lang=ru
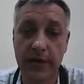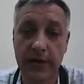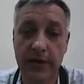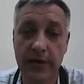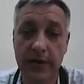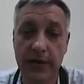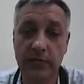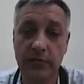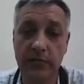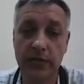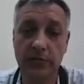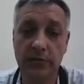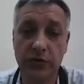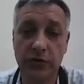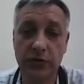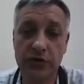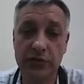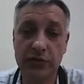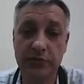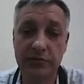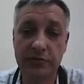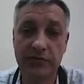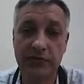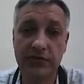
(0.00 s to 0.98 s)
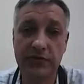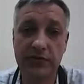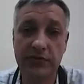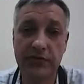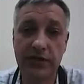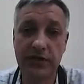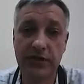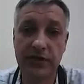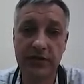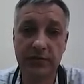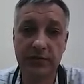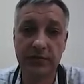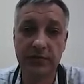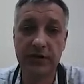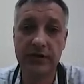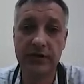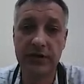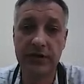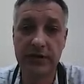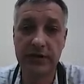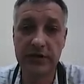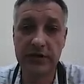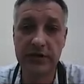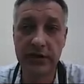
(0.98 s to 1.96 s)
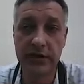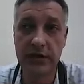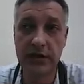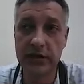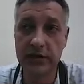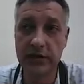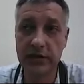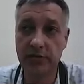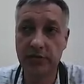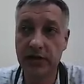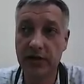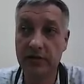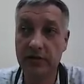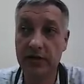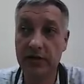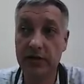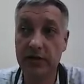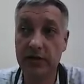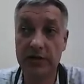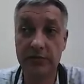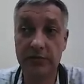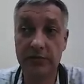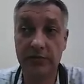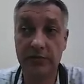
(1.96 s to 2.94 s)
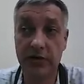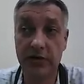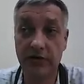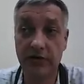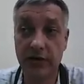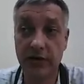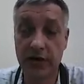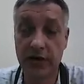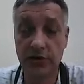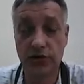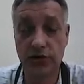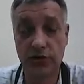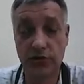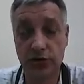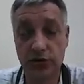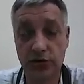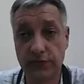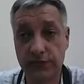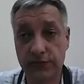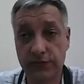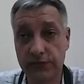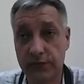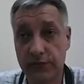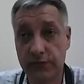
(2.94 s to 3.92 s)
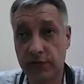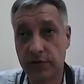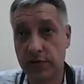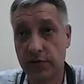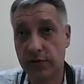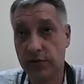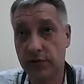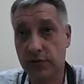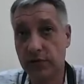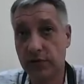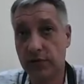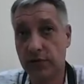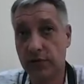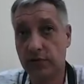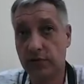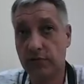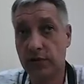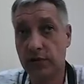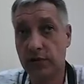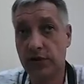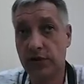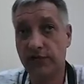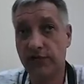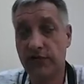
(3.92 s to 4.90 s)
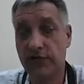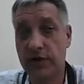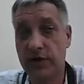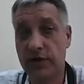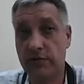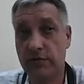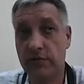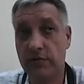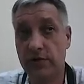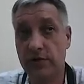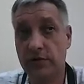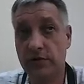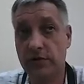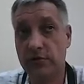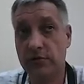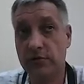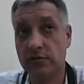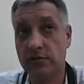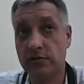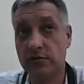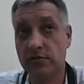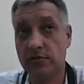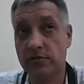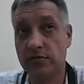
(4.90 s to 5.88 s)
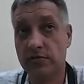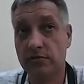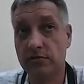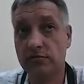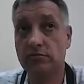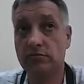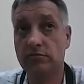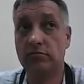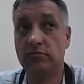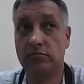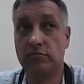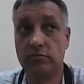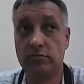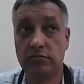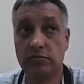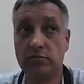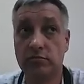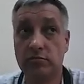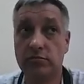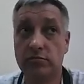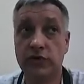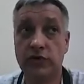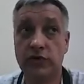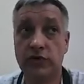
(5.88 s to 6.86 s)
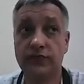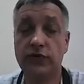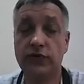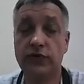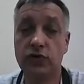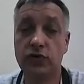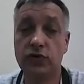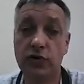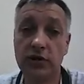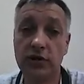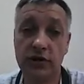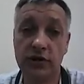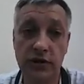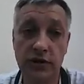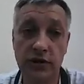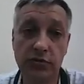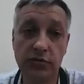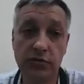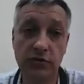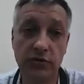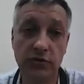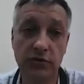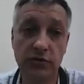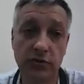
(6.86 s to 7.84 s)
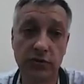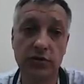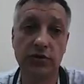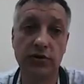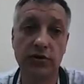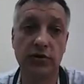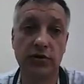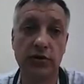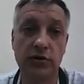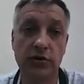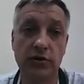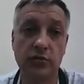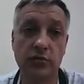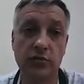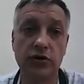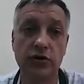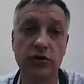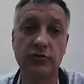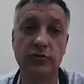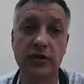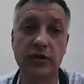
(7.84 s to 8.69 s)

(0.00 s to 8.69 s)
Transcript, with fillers: Именно после проведения экспресс-оценки, проверки тепловых отчетов, э, мы вам э, с высокой степенью точности сможем